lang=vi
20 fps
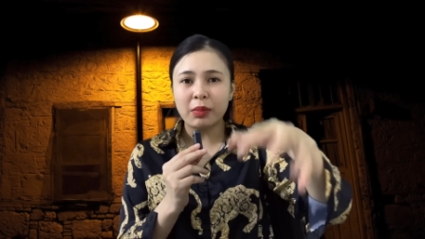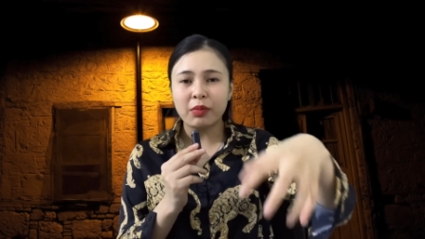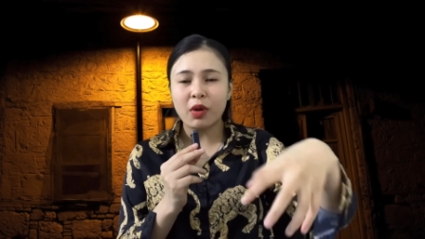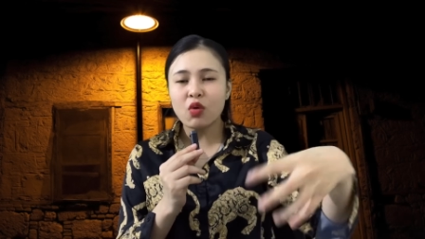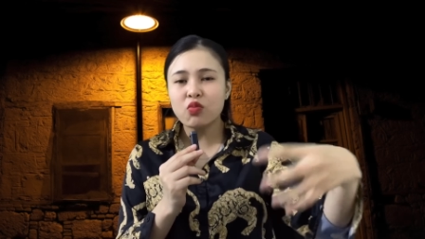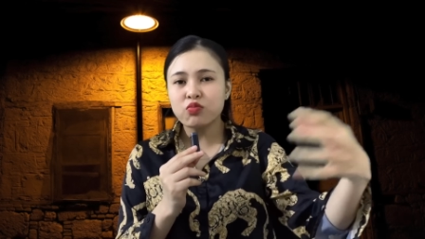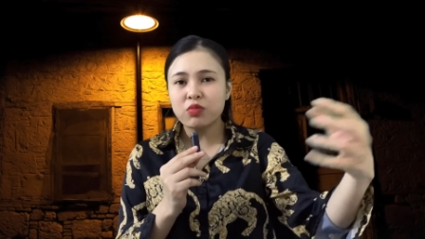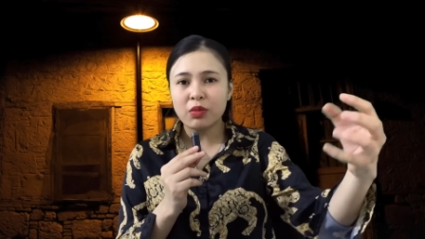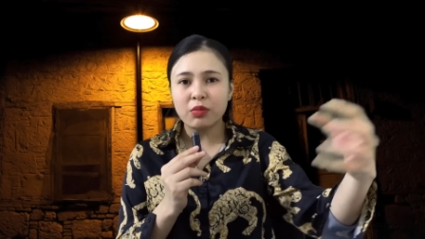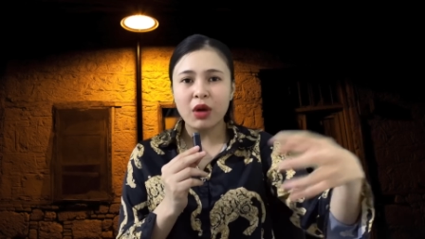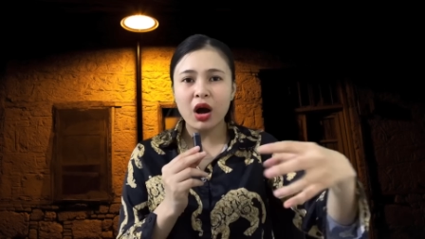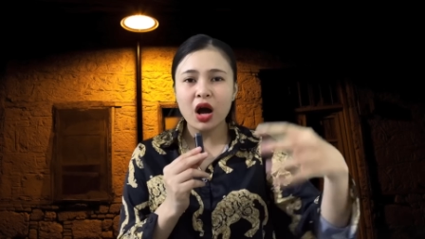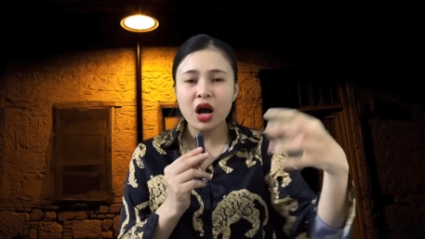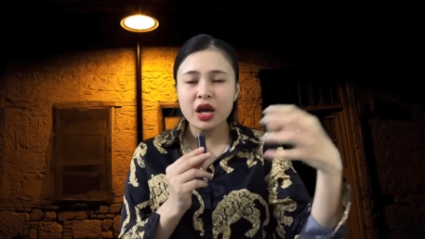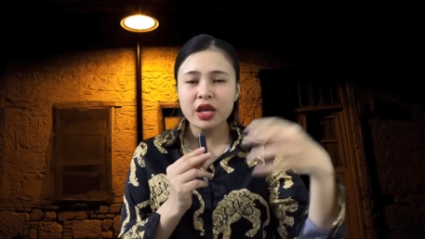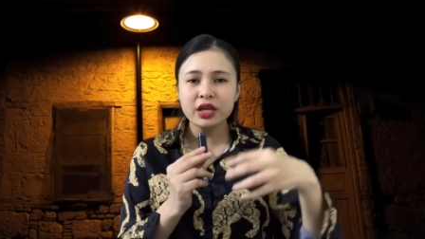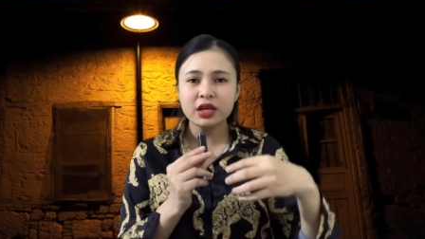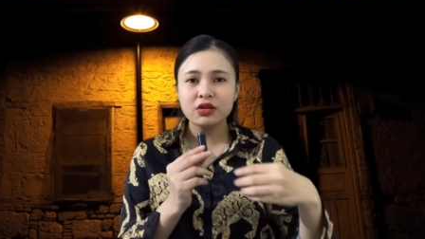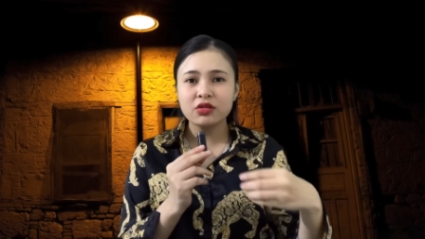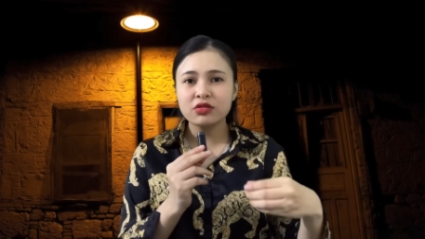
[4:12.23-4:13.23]
bà móc, bà
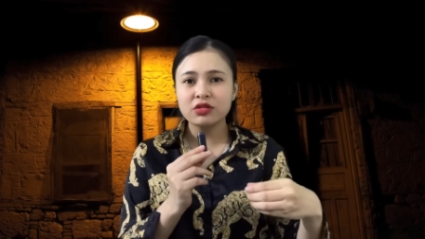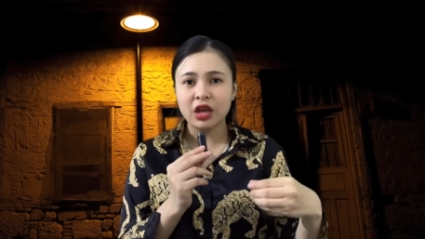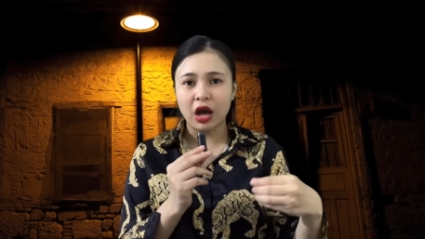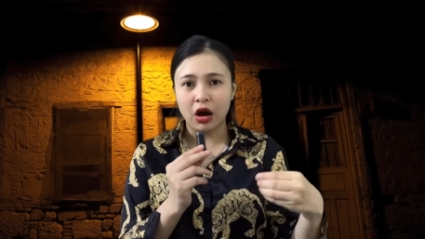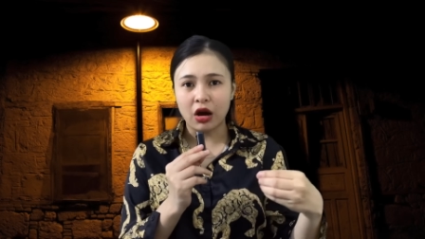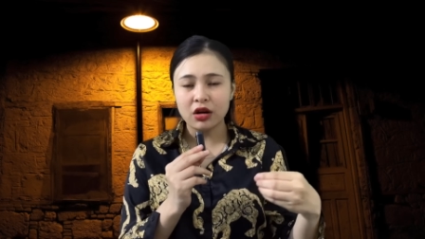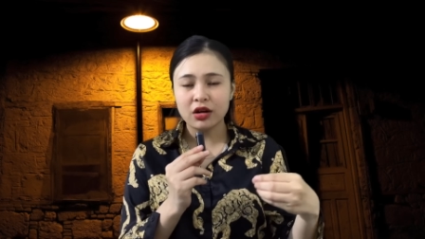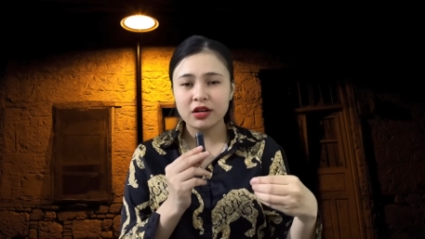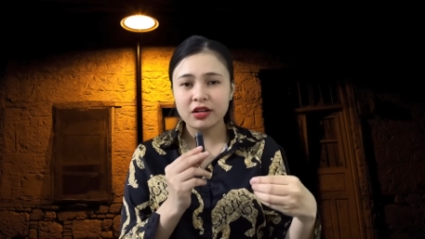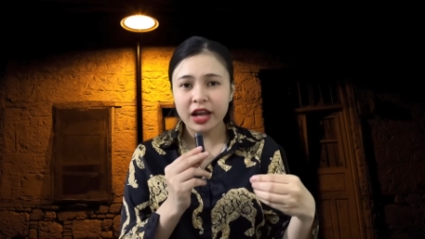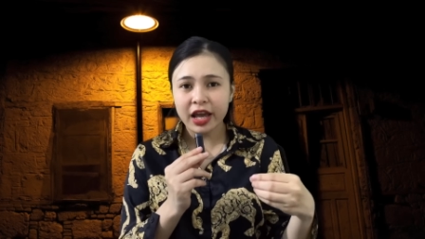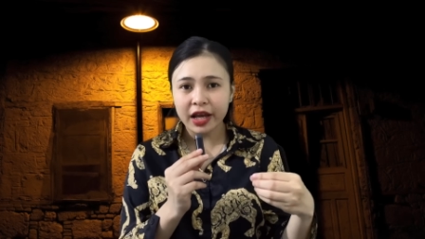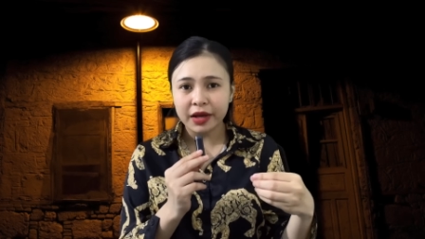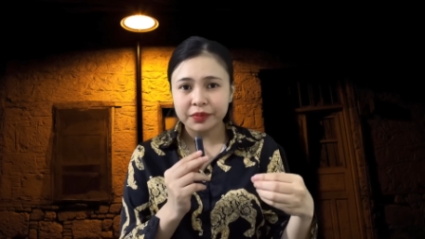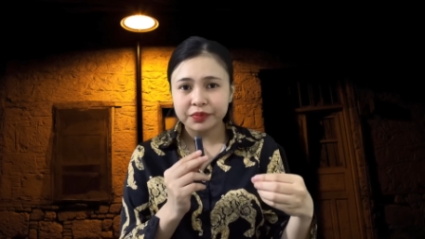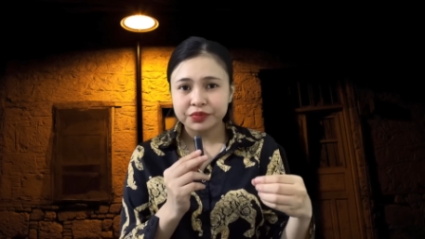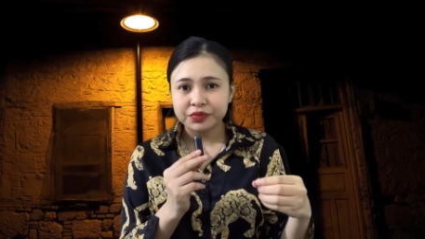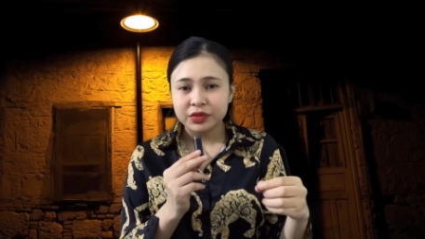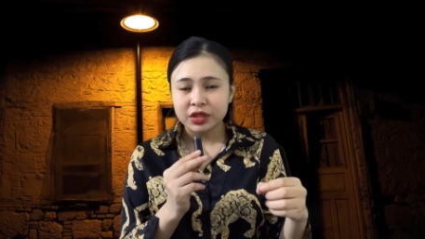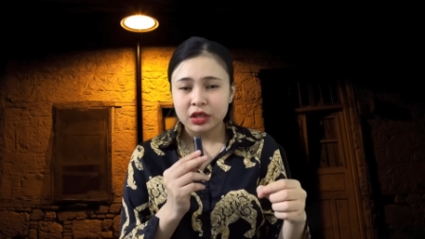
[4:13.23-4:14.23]
bới cái đứa nhỏ đó
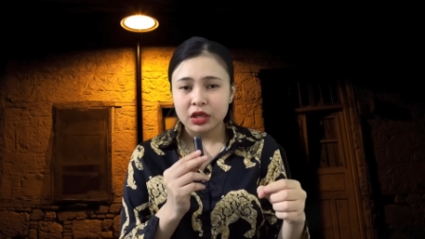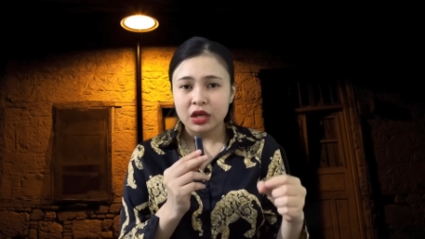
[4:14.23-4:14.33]
ra.